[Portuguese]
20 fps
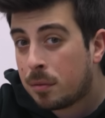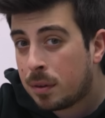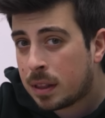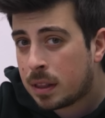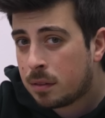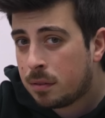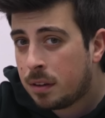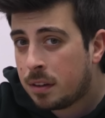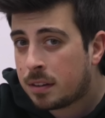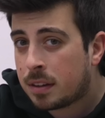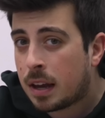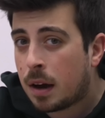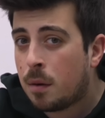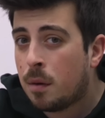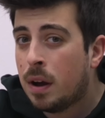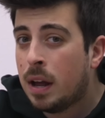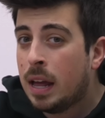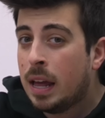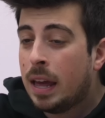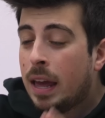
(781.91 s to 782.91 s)
ver
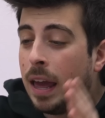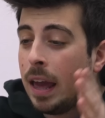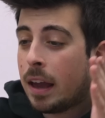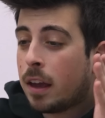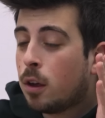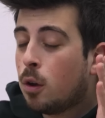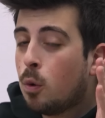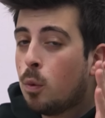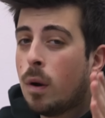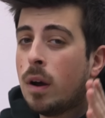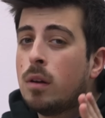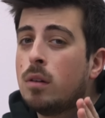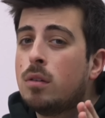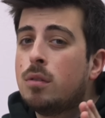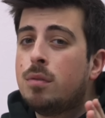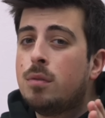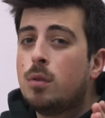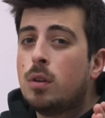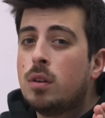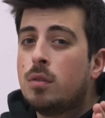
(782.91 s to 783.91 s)
televisão é que o
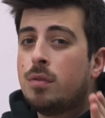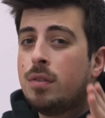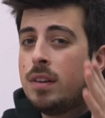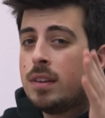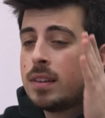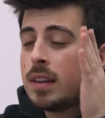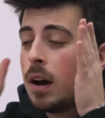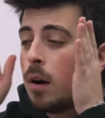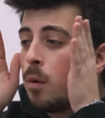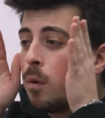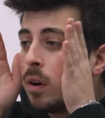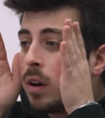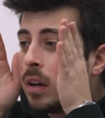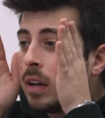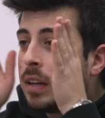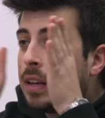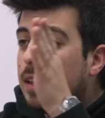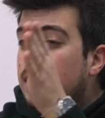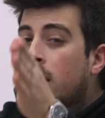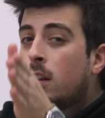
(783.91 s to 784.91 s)
ângulo de visão
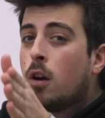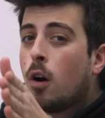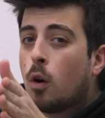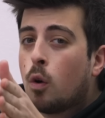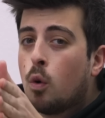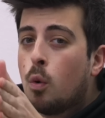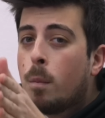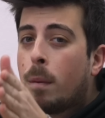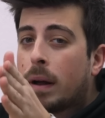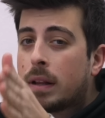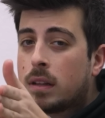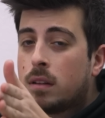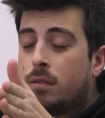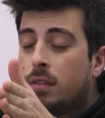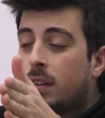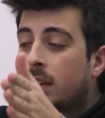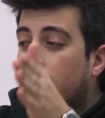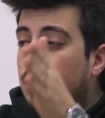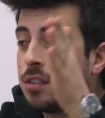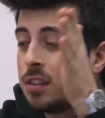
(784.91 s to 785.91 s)
que te ocupa a
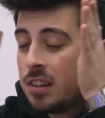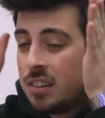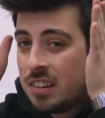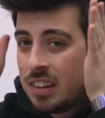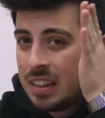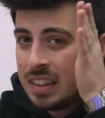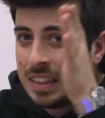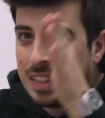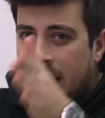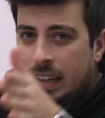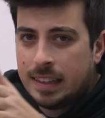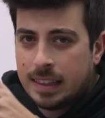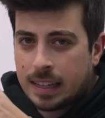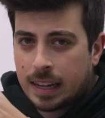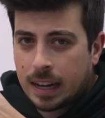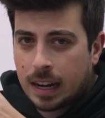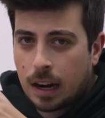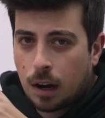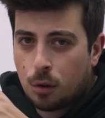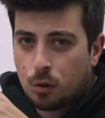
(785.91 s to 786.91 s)
televisão seja
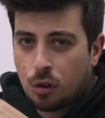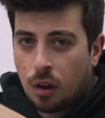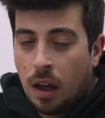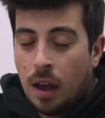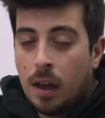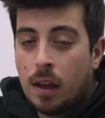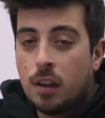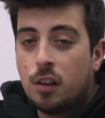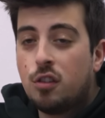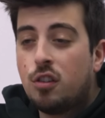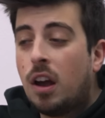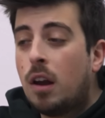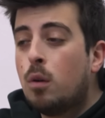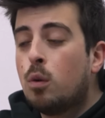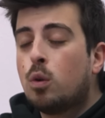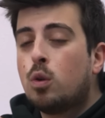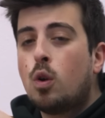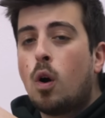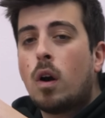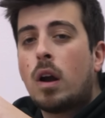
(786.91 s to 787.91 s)
30 graus. Já
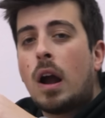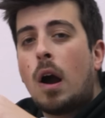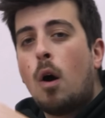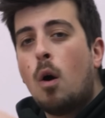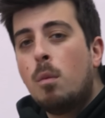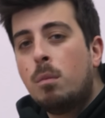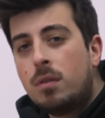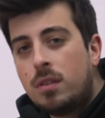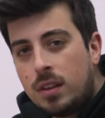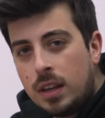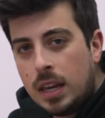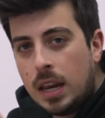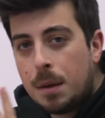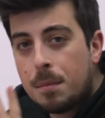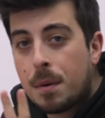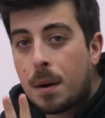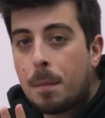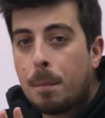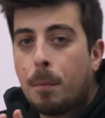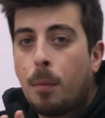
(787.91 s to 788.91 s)
no que toca ao home
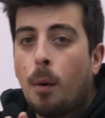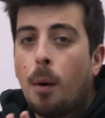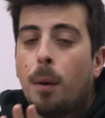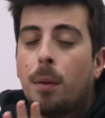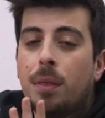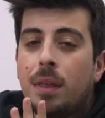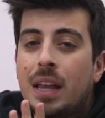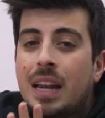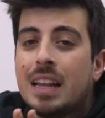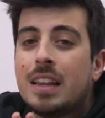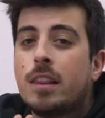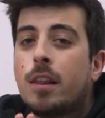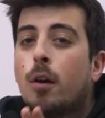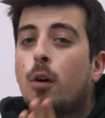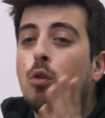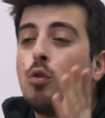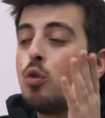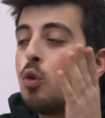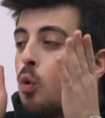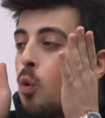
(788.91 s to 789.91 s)
cinema, pode ir até
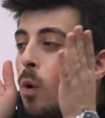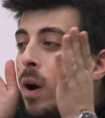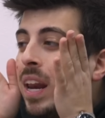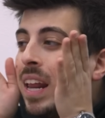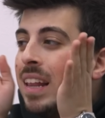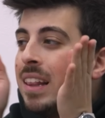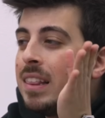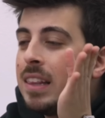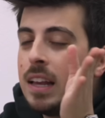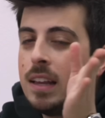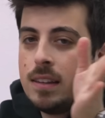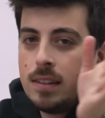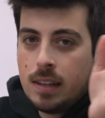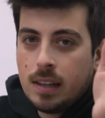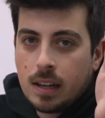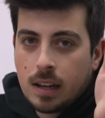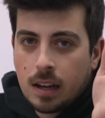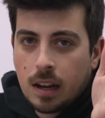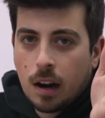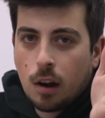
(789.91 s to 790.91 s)
aos
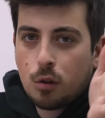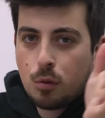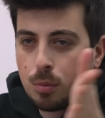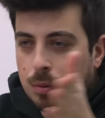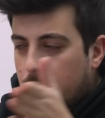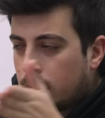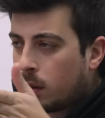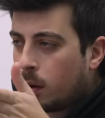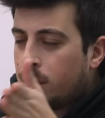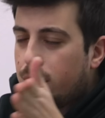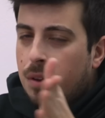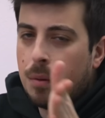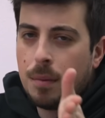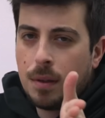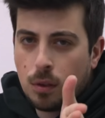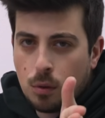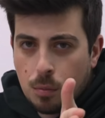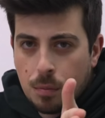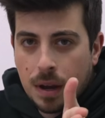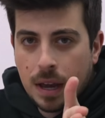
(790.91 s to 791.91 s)
45 graus, portanto,
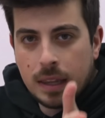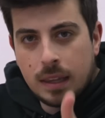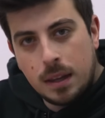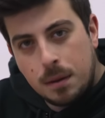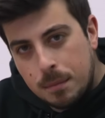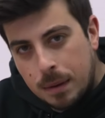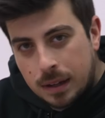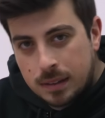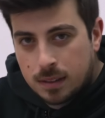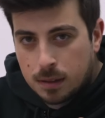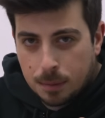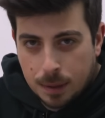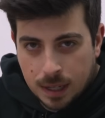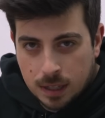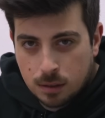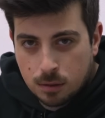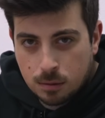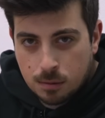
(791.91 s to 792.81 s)
obviamente, um bocadinho mais aberto.